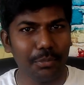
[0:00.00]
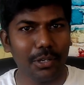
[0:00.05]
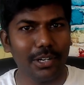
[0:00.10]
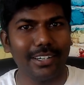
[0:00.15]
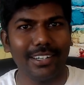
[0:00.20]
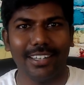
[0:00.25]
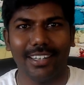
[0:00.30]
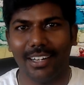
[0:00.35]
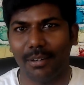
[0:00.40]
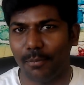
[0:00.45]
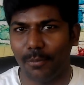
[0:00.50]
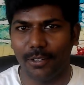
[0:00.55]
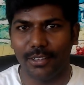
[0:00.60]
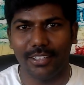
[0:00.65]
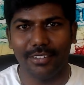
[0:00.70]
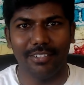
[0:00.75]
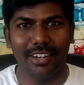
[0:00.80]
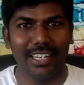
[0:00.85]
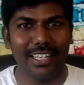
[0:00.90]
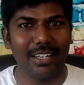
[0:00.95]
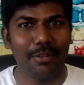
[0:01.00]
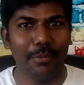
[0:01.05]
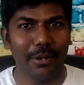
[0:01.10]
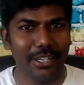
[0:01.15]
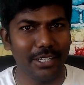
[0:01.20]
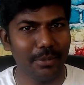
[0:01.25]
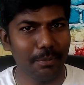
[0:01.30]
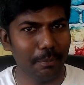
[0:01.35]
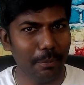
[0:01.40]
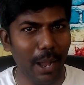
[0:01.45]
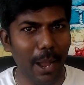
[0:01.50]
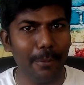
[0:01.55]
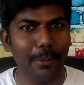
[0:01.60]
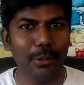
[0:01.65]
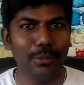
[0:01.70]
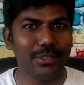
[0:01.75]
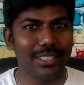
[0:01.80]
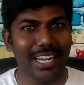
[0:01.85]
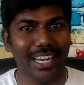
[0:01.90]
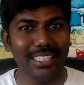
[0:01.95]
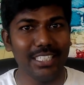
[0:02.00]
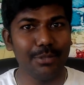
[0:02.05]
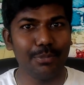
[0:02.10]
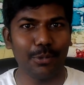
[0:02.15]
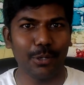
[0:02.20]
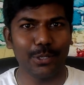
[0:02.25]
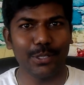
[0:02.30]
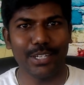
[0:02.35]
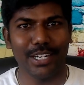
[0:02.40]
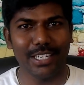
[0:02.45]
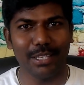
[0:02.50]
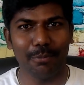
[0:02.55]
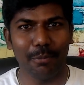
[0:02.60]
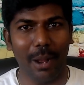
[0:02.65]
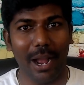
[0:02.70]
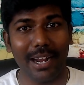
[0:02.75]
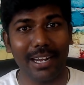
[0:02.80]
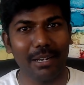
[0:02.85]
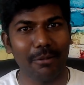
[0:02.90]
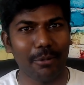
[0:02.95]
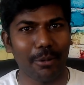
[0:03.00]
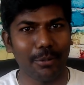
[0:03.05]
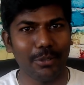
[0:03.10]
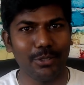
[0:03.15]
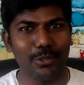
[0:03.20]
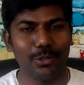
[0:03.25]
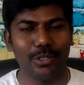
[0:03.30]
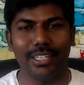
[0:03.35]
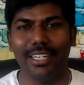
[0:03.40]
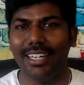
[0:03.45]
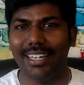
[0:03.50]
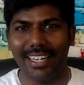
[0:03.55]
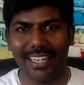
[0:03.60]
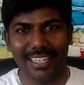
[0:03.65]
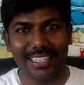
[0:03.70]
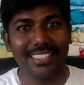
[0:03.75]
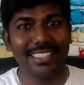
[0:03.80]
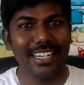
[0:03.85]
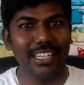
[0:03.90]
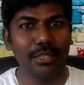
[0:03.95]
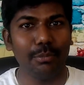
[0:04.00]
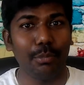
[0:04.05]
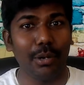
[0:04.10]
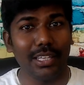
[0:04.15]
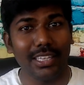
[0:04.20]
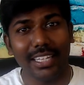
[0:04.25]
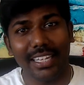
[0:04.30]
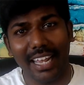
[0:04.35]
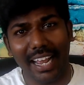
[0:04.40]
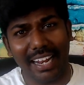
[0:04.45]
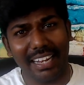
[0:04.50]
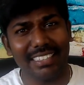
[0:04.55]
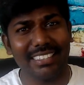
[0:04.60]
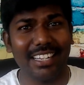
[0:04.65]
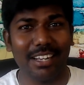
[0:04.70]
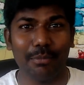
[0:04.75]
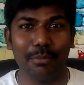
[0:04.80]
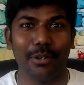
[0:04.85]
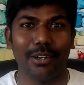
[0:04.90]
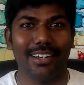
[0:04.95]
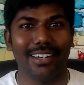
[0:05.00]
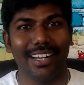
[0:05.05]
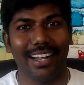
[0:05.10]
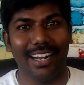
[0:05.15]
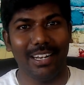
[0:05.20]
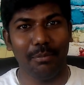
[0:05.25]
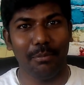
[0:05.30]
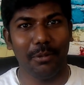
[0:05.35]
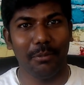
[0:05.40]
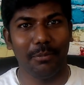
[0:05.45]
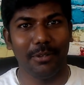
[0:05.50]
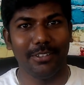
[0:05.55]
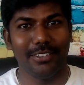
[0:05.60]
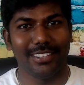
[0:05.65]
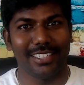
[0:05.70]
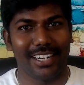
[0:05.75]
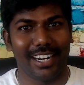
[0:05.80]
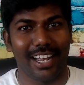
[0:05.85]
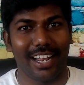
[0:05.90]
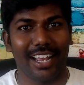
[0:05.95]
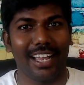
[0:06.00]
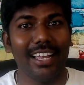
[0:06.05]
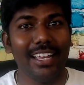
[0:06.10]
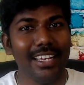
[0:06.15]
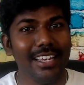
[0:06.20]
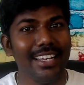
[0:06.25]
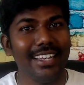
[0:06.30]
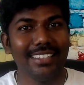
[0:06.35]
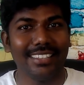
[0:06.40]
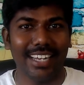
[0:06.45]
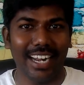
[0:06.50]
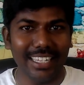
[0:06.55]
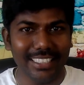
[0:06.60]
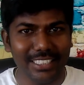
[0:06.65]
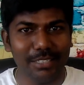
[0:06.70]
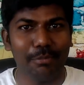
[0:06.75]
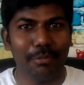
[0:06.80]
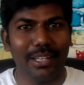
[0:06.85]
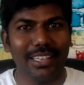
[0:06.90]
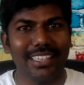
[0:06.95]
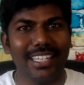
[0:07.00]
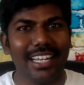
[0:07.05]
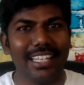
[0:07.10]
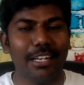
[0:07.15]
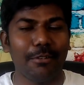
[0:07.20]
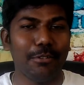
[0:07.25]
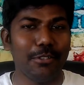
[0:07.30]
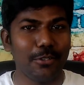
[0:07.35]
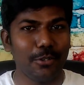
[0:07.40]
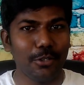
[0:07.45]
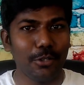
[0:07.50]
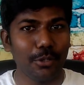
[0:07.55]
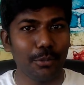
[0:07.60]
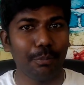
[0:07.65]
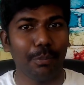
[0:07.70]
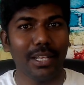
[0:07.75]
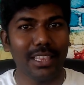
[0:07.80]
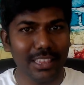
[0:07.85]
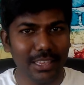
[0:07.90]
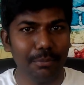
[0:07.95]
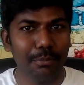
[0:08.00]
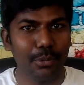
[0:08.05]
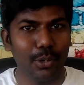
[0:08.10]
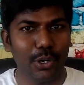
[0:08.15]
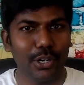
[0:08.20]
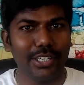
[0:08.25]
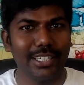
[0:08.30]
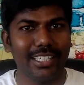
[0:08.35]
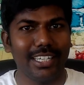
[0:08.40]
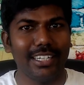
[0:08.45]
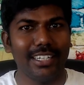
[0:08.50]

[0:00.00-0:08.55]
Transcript: ப்ராடக்ட் தான் நம்ம வந்து வழக்கமாக எடுத்து பார்ப்போம் சரி அஞ்சு ப்ராடக்ட் எடுத்து பார்க்கலாம் அப்படின்னு சொல்லிட்டு இன்றைக்கி லிஸ்ட் எடுத்து பார்த்தேன் எக்கச்சக்க ப்ராடக்ட்டில் கலப்படம் பண்ணி வச்சுருக்காங்க சரி அஞ்சு பத்தாது அப்படின்னு சொல்லிட்டு ஒரு பத்து ப்ராடக்ட்